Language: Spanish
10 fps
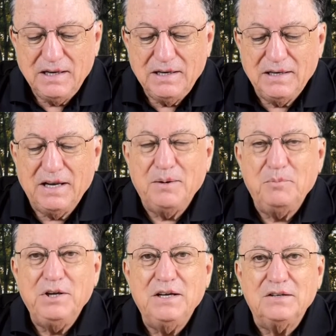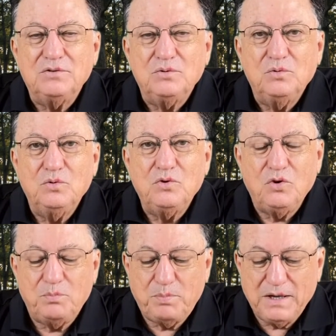Nehemías, un
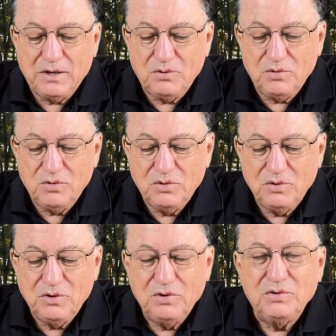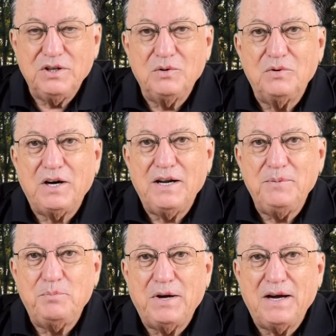copero de un rey
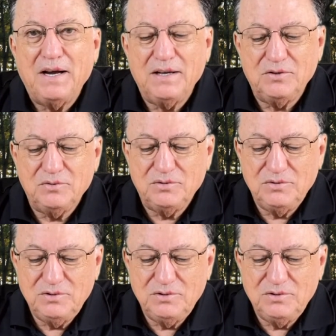pagano.